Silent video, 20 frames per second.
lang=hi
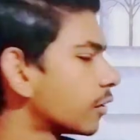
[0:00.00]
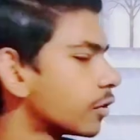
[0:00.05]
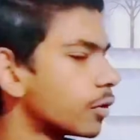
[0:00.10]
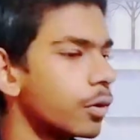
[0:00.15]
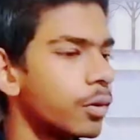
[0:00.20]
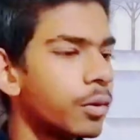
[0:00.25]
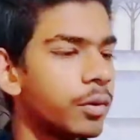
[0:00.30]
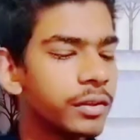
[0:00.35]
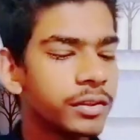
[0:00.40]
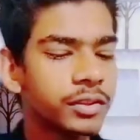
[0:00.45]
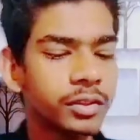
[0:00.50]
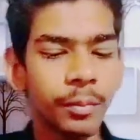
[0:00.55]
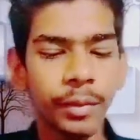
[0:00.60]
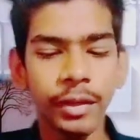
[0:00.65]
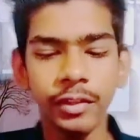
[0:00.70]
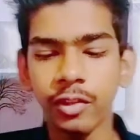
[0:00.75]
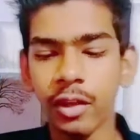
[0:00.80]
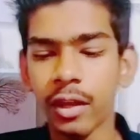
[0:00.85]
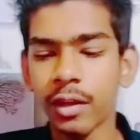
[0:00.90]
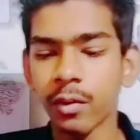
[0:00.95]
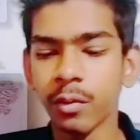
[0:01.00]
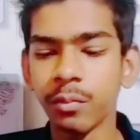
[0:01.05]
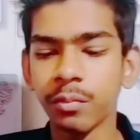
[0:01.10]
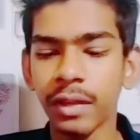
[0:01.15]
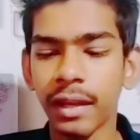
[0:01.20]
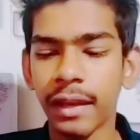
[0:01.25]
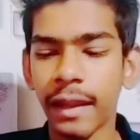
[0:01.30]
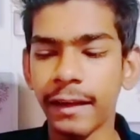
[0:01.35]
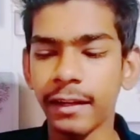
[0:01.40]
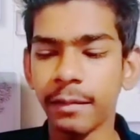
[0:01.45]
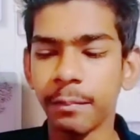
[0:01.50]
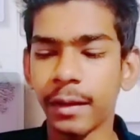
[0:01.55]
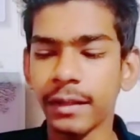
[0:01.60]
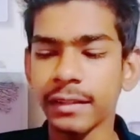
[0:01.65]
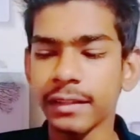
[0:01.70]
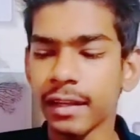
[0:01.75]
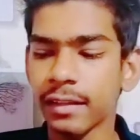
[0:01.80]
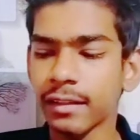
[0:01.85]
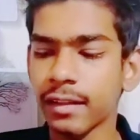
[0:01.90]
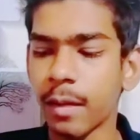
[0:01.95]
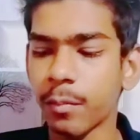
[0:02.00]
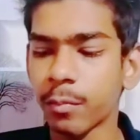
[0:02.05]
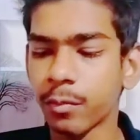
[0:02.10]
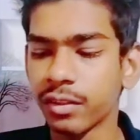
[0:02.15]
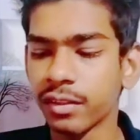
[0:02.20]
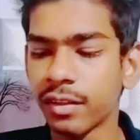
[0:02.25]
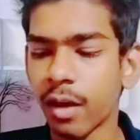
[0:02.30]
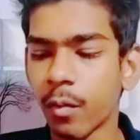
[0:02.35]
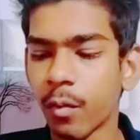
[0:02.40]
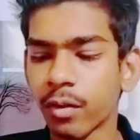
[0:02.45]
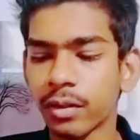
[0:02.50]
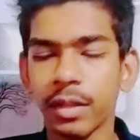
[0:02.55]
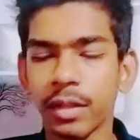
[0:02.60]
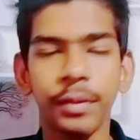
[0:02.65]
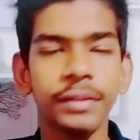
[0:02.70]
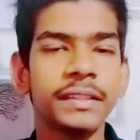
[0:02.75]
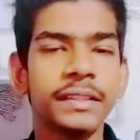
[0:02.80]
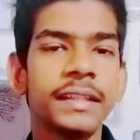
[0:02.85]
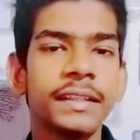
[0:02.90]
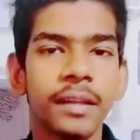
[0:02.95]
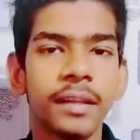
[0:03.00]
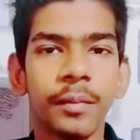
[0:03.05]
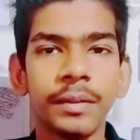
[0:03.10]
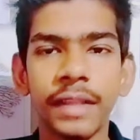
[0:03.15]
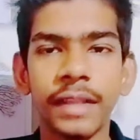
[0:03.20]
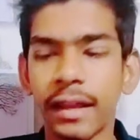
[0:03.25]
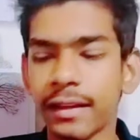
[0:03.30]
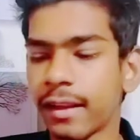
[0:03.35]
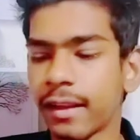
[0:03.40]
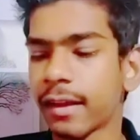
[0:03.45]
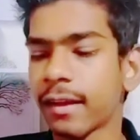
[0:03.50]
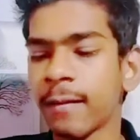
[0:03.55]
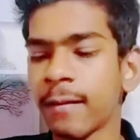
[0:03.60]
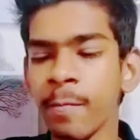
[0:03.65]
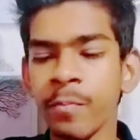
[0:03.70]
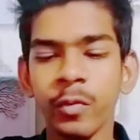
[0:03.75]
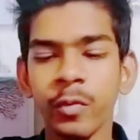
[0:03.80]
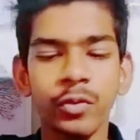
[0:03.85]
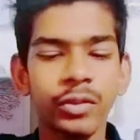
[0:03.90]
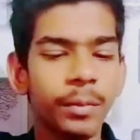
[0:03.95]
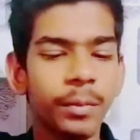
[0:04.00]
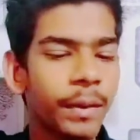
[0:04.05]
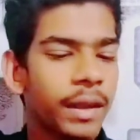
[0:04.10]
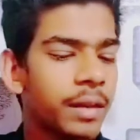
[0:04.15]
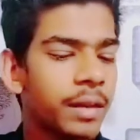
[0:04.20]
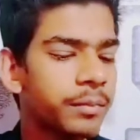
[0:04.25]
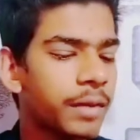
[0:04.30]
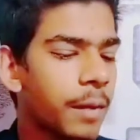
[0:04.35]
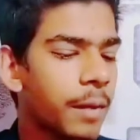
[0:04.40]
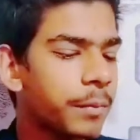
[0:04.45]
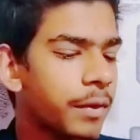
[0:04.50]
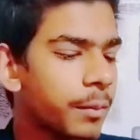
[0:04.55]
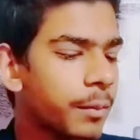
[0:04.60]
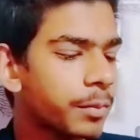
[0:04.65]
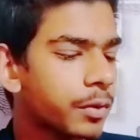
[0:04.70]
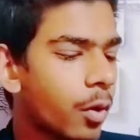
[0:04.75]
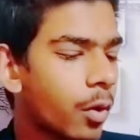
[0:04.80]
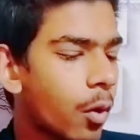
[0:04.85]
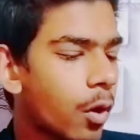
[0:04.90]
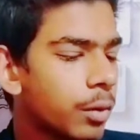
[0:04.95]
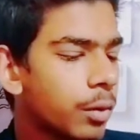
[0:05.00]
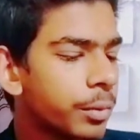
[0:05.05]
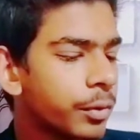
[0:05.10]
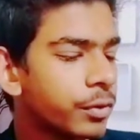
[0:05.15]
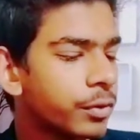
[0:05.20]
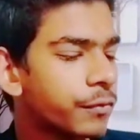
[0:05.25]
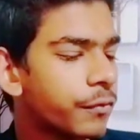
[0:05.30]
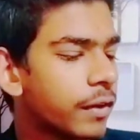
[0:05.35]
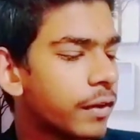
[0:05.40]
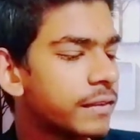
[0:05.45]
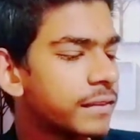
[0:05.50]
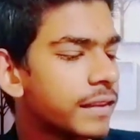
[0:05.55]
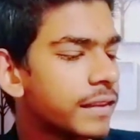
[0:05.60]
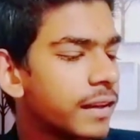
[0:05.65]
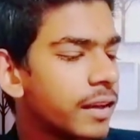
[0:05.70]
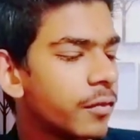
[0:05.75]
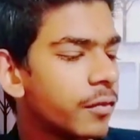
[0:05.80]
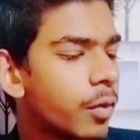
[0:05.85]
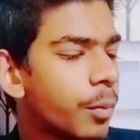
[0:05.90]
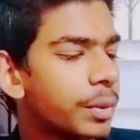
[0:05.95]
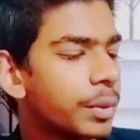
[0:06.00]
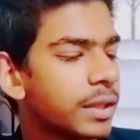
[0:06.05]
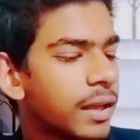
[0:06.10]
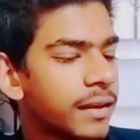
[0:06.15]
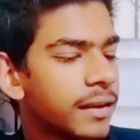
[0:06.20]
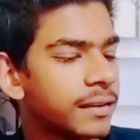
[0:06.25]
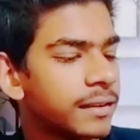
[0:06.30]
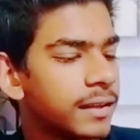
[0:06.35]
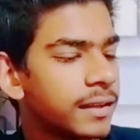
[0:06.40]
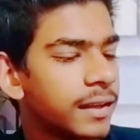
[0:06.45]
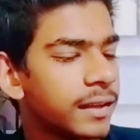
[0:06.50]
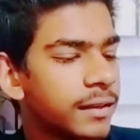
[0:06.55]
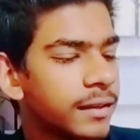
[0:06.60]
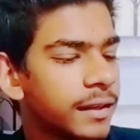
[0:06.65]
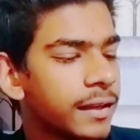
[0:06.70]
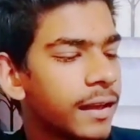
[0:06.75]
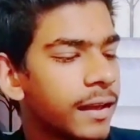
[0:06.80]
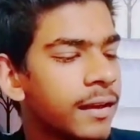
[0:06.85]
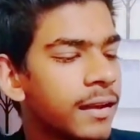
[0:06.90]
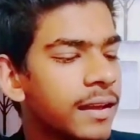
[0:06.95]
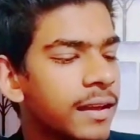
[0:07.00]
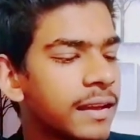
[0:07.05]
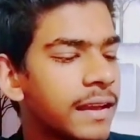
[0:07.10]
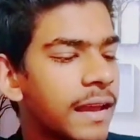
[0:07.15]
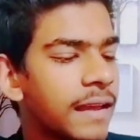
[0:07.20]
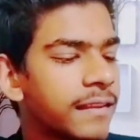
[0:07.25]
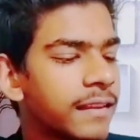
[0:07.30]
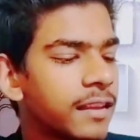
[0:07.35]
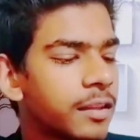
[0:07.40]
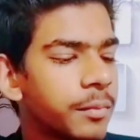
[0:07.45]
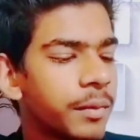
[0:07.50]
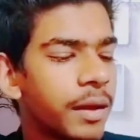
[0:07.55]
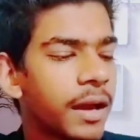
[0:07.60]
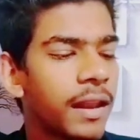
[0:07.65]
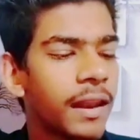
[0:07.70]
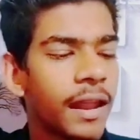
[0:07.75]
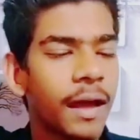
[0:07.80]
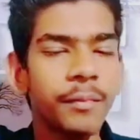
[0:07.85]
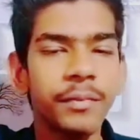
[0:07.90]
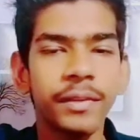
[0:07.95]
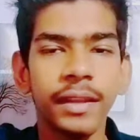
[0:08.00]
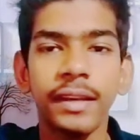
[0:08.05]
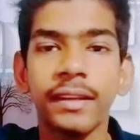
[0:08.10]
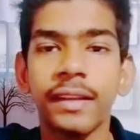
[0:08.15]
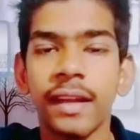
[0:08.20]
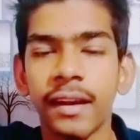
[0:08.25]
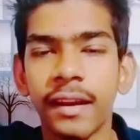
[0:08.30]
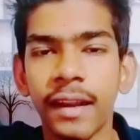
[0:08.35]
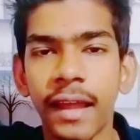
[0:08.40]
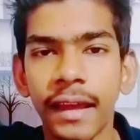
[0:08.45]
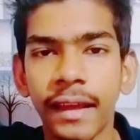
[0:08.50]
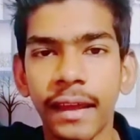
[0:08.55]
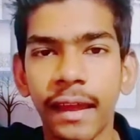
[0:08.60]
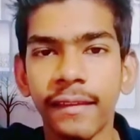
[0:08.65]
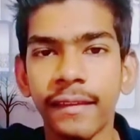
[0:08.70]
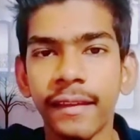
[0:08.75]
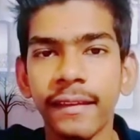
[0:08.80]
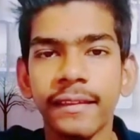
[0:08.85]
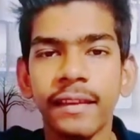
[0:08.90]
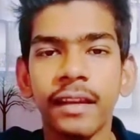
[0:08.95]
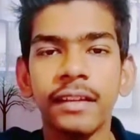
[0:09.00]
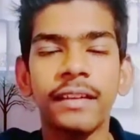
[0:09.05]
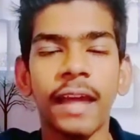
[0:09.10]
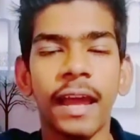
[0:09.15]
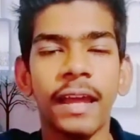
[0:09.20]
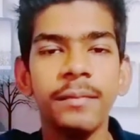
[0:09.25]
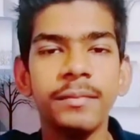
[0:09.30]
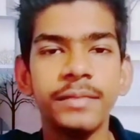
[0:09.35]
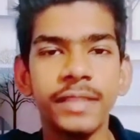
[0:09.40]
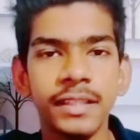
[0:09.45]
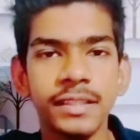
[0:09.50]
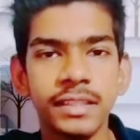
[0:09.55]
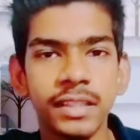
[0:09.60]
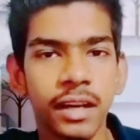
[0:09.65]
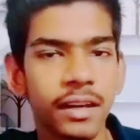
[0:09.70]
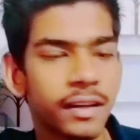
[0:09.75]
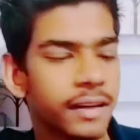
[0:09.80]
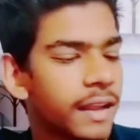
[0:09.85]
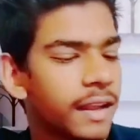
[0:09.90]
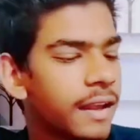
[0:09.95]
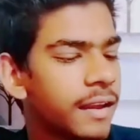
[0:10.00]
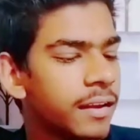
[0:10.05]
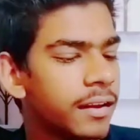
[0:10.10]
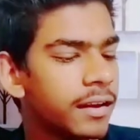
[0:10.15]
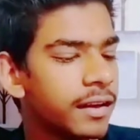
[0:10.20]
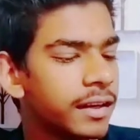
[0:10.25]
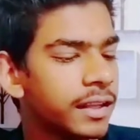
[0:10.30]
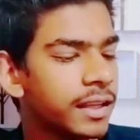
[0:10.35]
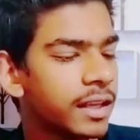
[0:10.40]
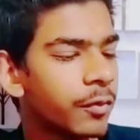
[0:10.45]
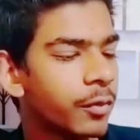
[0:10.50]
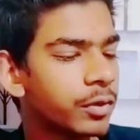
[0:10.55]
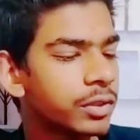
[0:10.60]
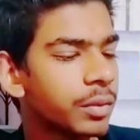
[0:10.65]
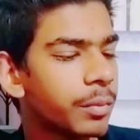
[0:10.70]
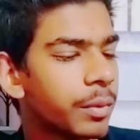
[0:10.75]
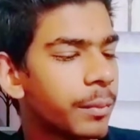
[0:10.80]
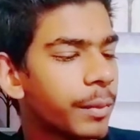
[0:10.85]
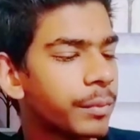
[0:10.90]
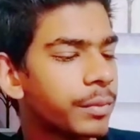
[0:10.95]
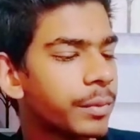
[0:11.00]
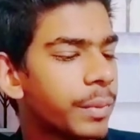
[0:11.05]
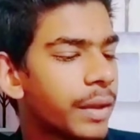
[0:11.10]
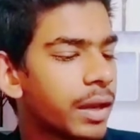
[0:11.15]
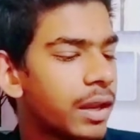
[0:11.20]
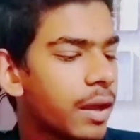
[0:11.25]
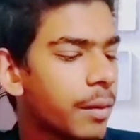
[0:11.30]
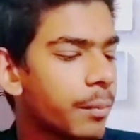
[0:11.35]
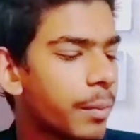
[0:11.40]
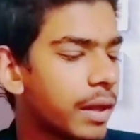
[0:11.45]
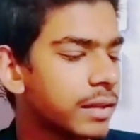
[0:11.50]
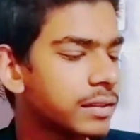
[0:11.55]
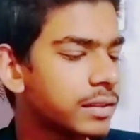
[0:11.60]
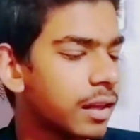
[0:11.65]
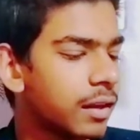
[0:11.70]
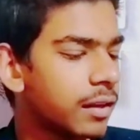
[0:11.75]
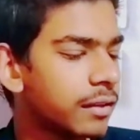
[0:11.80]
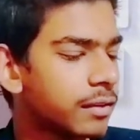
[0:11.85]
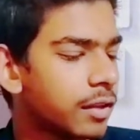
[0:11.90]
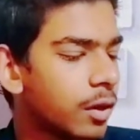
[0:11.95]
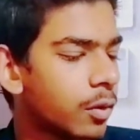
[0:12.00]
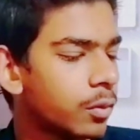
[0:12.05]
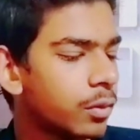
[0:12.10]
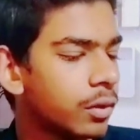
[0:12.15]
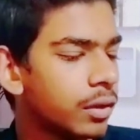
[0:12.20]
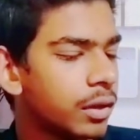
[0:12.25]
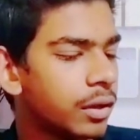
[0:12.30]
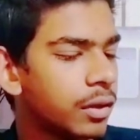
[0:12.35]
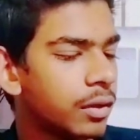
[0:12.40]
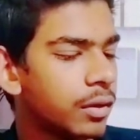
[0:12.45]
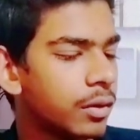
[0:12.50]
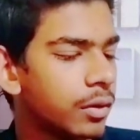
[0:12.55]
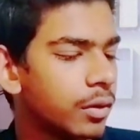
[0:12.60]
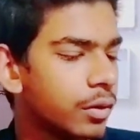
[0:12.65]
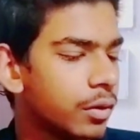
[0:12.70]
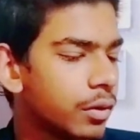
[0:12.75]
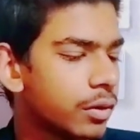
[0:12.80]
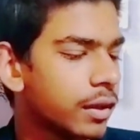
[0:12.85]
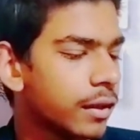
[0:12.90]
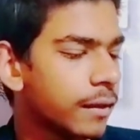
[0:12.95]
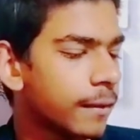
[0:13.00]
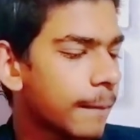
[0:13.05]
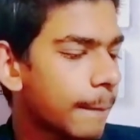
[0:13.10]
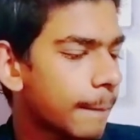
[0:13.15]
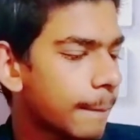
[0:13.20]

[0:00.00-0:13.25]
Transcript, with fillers: तो इसको मैं जो है रूम का लाइट बंद करके आपको दिखाऊंगा तब अच्छे से समझ आ जाएगा उससे पहले हम यहाँ पे आपको और भी कुछ फंक्शन है वो बता देते हैं ठीक है कैसे इसमें अलार्म सेट करना है कैसे इसका टाइम चेंज करना है ठीक है वो सब मैं सबसे पहले यहाँ बात कर लेता हूँ ओके